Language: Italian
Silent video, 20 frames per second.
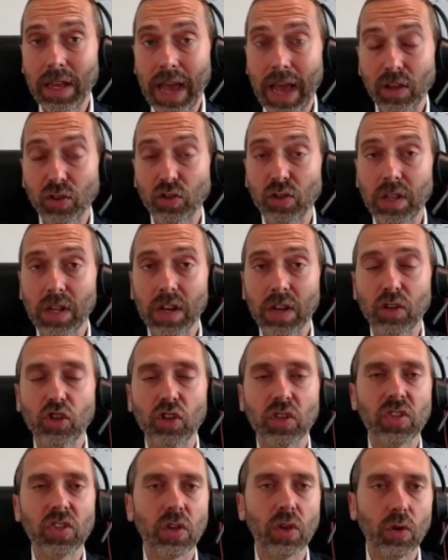in caso di
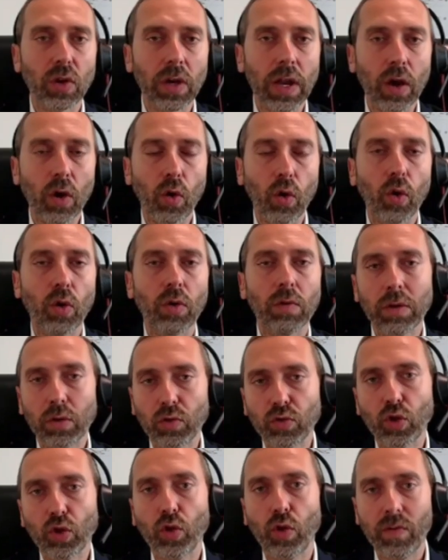recessione mm-hmm. o
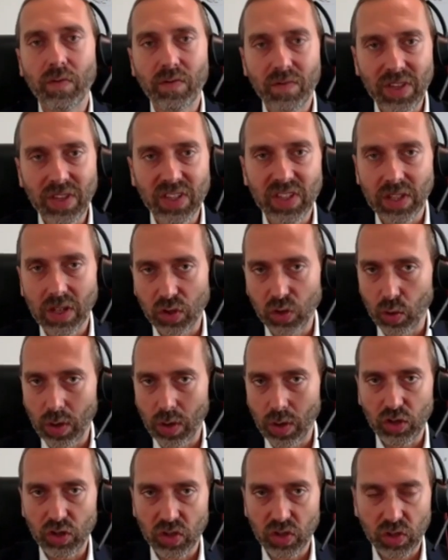con vista
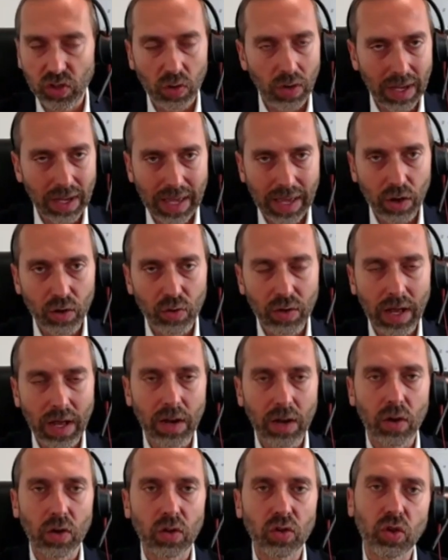sulla recessione, che non
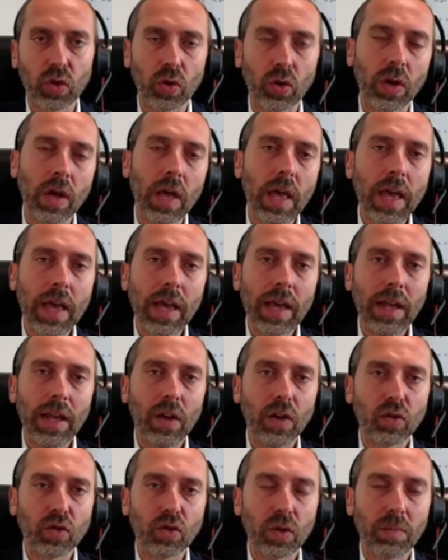è il nostro,
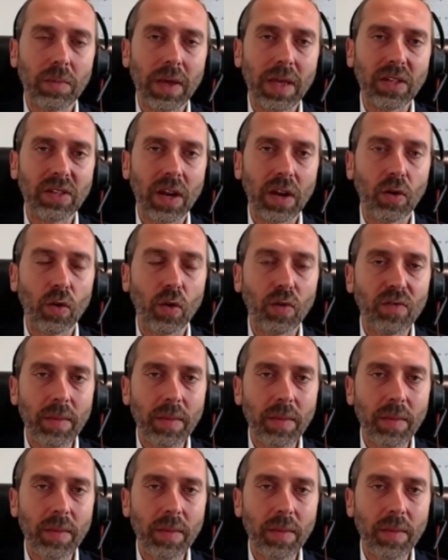il nostro baseline.